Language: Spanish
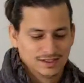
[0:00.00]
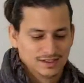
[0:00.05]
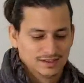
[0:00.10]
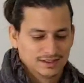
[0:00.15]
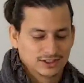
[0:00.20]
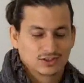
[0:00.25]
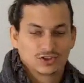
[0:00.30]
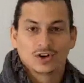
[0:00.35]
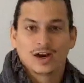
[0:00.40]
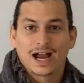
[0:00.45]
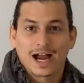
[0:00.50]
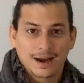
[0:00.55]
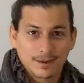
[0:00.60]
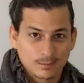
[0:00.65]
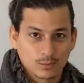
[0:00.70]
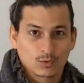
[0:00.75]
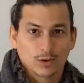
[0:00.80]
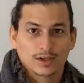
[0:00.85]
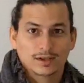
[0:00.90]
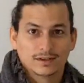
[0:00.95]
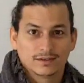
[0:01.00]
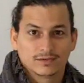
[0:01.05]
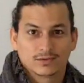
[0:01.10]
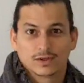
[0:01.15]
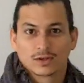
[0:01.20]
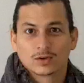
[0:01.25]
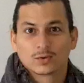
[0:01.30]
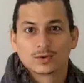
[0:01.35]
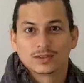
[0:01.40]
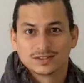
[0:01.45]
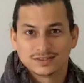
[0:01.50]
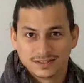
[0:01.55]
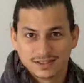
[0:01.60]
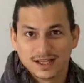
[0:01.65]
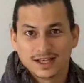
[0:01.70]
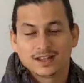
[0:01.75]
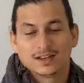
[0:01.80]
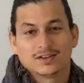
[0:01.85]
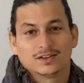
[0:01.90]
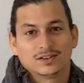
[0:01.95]
De hecho, Amway fue
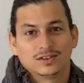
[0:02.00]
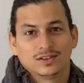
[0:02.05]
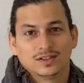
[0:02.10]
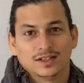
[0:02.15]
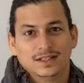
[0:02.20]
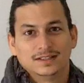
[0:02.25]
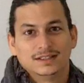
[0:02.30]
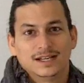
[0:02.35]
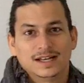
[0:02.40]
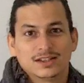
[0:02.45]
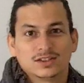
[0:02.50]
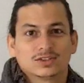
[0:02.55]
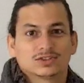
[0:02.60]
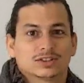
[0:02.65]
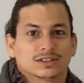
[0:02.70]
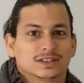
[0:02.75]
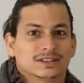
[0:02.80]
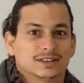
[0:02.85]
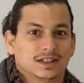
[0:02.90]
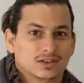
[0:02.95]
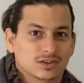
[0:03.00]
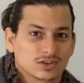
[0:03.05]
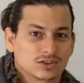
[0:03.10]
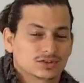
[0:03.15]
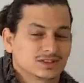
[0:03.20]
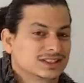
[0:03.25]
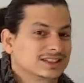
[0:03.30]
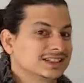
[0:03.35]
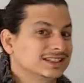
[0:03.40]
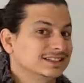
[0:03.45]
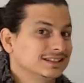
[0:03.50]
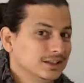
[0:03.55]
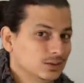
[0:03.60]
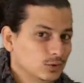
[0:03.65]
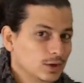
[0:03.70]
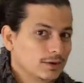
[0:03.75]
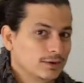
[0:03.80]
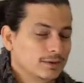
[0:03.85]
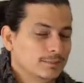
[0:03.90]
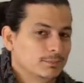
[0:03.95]
enjuiciado en el año 78 y
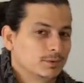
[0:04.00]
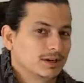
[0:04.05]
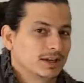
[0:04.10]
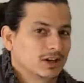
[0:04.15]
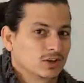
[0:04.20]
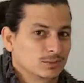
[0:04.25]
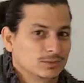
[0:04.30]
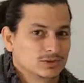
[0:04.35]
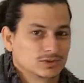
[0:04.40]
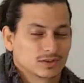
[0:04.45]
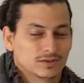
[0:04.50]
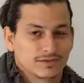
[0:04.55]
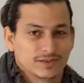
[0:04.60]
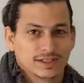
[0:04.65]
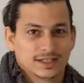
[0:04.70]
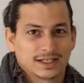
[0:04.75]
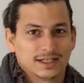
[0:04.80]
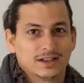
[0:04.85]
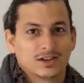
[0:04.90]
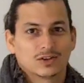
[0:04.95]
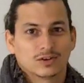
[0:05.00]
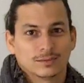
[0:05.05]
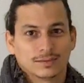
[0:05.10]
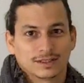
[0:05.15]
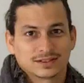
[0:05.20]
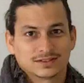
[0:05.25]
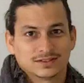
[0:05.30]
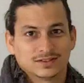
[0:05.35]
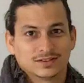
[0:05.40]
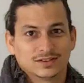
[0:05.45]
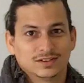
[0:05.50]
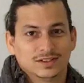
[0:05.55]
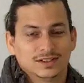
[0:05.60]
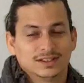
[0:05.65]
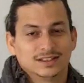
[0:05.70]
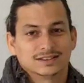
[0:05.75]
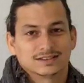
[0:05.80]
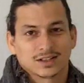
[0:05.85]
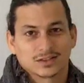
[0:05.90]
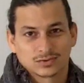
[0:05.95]
79 por la Comisión Federal de Comercio
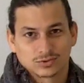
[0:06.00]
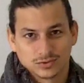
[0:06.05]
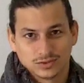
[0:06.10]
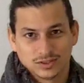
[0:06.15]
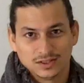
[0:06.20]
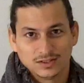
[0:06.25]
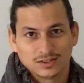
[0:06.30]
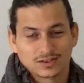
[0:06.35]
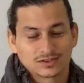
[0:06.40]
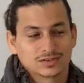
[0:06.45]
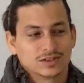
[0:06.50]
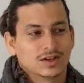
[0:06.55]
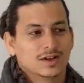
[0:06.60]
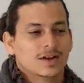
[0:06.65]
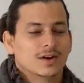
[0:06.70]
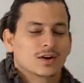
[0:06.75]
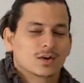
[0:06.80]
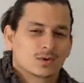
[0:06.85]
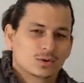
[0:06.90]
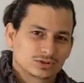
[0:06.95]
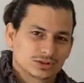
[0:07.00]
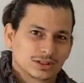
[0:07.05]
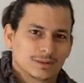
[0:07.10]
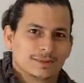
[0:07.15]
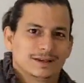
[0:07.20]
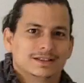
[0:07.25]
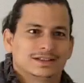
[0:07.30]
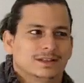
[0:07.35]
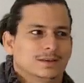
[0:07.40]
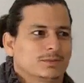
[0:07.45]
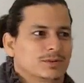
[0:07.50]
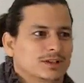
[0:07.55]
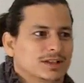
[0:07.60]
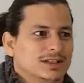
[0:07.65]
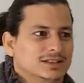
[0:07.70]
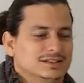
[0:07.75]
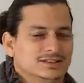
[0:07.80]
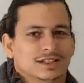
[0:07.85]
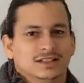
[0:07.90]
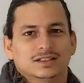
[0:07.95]
de Estados Unidos justamente porque
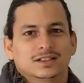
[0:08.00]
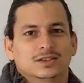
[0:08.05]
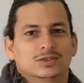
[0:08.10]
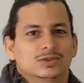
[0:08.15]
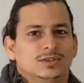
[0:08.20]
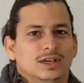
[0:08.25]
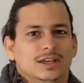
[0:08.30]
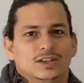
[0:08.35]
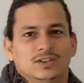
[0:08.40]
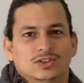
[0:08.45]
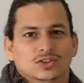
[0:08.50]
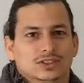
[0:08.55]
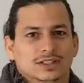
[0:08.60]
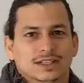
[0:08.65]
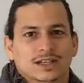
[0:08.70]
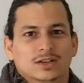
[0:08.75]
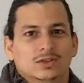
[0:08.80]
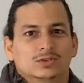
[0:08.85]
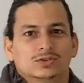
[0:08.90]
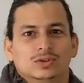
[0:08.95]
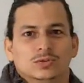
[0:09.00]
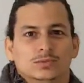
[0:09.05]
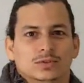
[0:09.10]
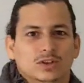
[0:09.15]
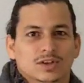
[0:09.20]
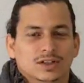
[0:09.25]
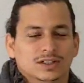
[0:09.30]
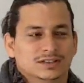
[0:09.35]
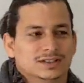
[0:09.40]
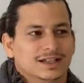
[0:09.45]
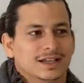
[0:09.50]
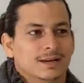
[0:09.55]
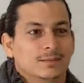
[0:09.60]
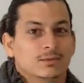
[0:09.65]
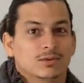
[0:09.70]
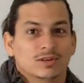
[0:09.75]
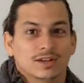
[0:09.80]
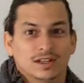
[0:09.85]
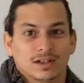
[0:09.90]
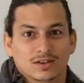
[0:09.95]
decían de que ellos no tenían consumidores y que el
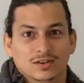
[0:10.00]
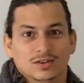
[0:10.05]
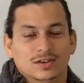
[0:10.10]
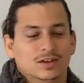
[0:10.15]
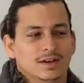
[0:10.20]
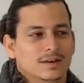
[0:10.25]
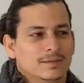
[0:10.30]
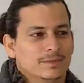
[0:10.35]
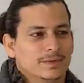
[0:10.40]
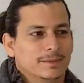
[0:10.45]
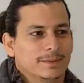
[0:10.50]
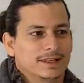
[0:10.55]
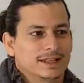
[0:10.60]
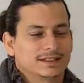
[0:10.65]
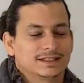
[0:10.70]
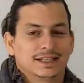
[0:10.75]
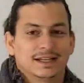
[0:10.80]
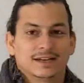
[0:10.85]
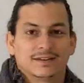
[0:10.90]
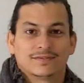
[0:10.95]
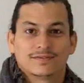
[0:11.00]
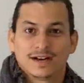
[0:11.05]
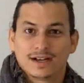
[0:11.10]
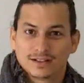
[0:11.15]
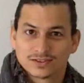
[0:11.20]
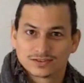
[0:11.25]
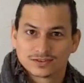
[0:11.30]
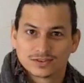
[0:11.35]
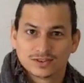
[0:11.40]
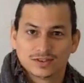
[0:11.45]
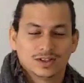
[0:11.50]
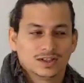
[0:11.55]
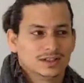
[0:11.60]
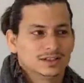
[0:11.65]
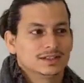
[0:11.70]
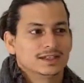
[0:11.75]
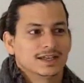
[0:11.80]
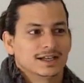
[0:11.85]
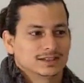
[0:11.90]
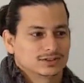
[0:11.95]
modelo de verdad era falso
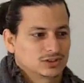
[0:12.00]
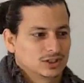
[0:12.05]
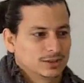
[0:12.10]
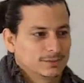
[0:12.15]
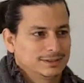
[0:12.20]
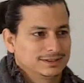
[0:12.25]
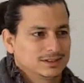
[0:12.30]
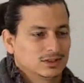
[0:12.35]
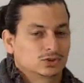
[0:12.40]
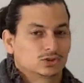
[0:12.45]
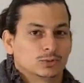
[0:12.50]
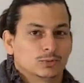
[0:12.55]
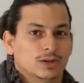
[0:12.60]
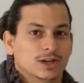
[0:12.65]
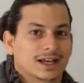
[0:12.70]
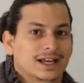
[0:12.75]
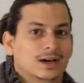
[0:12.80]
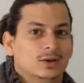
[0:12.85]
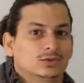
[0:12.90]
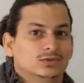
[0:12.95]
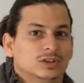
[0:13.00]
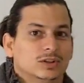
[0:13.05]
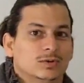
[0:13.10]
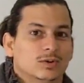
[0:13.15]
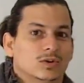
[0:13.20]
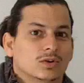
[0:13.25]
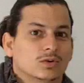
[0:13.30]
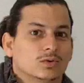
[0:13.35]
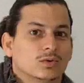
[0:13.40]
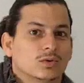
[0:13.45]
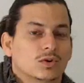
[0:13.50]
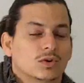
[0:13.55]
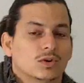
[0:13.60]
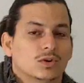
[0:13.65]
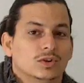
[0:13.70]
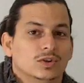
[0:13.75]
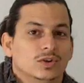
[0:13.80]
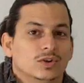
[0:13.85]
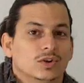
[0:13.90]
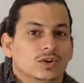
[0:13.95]
y era solamente consumidores cautivos con un
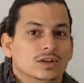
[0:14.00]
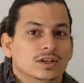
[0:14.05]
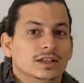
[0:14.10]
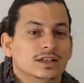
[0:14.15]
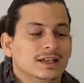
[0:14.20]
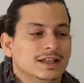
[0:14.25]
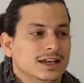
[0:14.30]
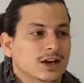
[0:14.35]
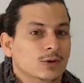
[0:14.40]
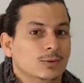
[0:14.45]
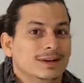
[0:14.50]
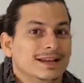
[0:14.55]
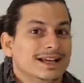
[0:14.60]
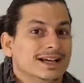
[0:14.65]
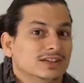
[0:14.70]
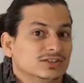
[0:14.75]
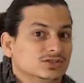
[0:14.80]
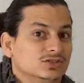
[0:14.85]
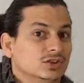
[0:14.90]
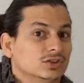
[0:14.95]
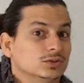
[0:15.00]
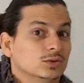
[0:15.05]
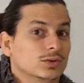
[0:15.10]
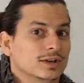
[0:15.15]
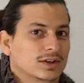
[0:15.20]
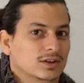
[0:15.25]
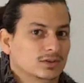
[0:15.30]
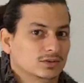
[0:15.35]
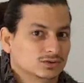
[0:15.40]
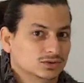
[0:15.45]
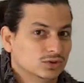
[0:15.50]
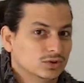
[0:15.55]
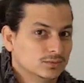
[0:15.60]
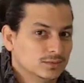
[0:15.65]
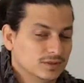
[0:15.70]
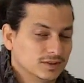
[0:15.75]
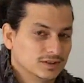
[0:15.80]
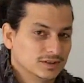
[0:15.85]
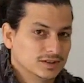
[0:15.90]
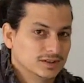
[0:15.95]
código y la obligación de un
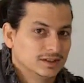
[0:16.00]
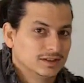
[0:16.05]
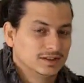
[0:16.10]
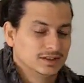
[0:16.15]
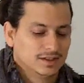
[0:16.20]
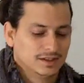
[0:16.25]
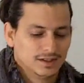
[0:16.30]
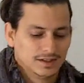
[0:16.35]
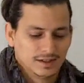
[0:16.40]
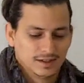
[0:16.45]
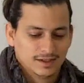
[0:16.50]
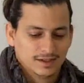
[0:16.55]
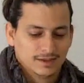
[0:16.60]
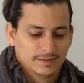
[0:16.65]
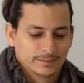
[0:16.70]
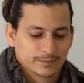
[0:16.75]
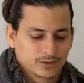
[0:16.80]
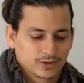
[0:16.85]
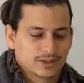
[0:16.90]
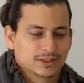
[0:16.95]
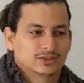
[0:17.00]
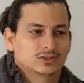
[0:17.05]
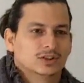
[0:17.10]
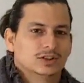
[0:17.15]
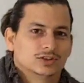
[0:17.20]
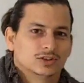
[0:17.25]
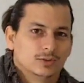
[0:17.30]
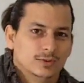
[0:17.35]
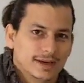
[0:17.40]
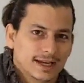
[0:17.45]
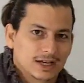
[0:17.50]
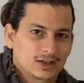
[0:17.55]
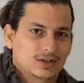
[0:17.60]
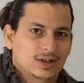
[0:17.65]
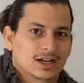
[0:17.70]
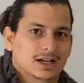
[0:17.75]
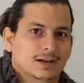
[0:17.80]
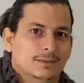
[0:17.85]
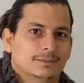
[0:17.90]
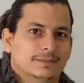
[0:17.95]
reconsumo. Entonces les obligaron
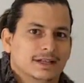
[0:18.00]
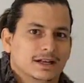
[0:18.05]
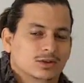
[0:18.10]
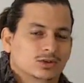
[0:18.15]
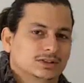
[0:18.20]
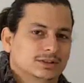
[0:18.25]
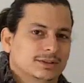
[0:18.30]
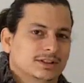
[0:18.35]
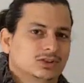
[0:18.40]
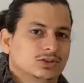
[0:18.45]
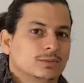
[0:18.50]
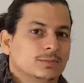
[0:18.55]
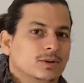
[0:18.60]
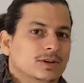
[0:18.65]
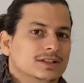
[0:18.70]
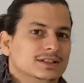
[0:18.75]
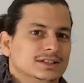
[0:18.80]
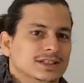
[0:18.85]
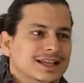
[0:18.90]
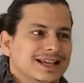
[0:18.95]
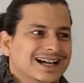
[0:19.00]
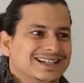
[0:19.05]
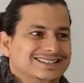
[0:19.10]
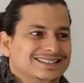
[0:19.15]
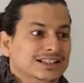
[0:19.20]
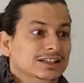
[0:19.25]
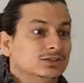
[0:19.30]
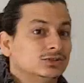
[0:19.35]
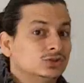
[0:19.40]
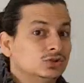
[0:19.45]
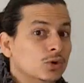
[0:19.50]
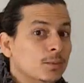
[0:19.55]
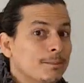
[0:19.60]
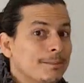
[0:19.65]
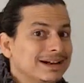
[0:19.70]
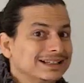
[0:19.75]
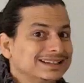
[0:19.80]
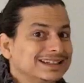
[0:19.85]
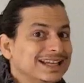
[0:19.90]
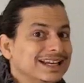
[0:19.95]
a cambiar justamente sus políticas y su
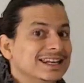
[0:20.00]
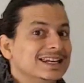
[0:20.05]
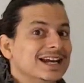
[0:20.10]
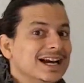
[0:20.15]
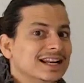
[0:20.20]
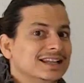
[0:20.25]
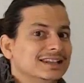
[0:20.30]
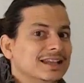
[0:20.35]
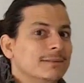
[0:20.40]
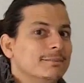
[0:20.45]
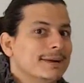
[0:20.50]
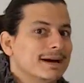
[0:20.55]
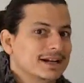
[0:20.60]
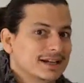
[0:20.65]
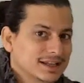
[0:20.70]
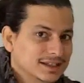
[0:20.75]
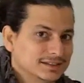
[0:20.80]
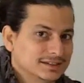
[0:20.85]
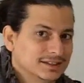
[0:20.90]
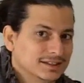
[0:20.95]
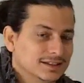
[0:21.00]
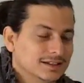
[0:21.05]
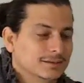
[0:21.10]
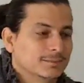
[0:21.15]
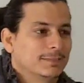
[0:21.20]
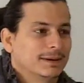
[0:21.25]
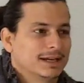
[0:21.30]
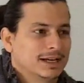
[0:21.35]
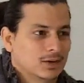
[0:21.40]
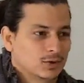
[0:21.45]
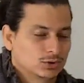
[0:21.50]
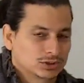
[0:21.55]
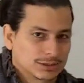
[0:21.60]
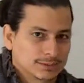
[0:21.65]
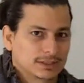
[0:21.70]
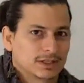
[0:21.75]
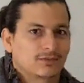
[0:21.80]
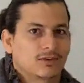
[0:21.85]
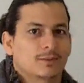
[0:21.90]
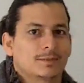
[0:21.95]
material de marketing para
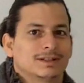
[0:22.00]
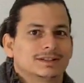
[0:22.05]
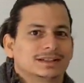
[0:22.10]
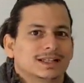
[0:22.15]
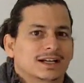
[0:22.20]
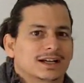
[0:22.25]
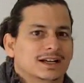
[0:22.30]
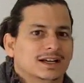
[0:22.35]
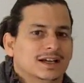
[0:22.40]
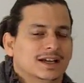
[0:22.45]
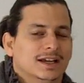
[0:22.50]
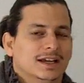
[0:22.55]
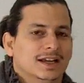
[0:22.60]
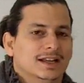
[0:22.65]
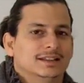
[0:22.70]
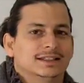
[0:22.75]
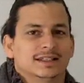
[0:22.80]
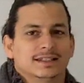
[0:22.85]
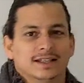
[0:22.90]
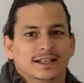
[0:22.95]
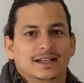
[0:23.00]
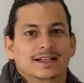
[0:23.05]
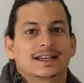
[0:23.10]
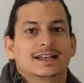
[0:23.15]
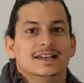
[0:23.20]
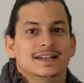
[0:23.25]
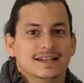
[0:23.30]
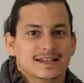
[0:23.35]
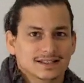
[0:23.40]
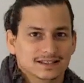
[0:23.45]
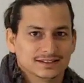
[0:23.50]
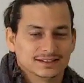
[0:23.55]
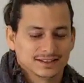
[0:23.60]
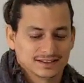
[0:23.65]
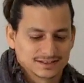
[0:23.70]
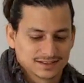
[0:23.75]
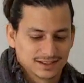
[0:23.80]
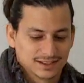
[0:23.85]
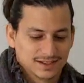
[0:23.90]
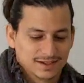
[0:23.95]
justamente fomentar el tener clientes.